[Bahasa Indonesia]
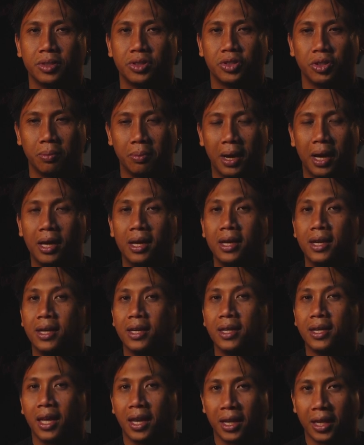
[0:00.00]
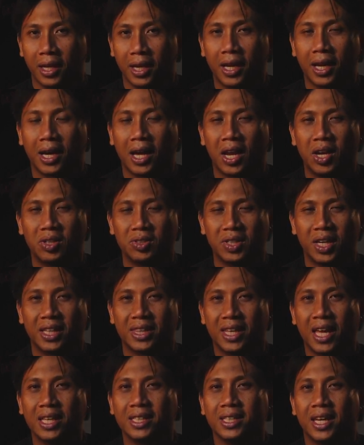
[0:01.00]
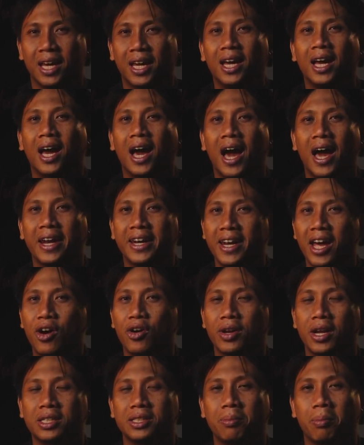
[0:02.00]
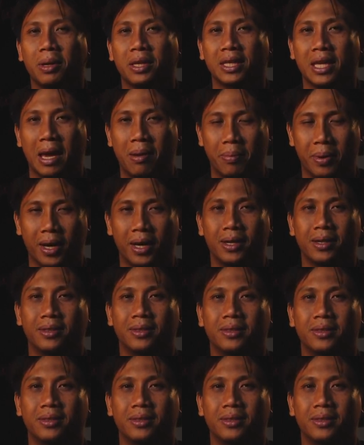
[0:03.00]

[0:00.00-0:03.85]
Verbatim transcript: Coba, kira-kira kalau saya tanya, Anda orang seperti apa?